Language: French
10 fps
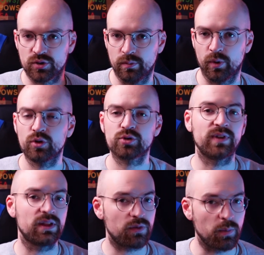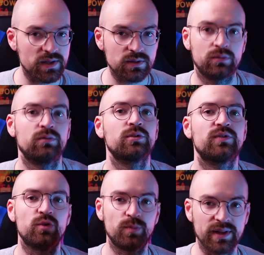en ce moment, je fais des formations,
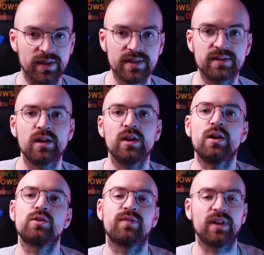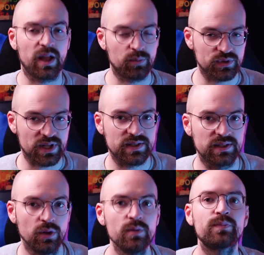je fais du pen-test, je vais faire de la réponse à
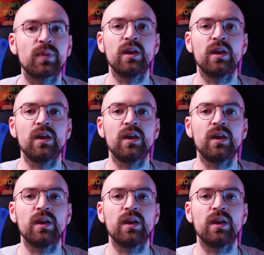incident.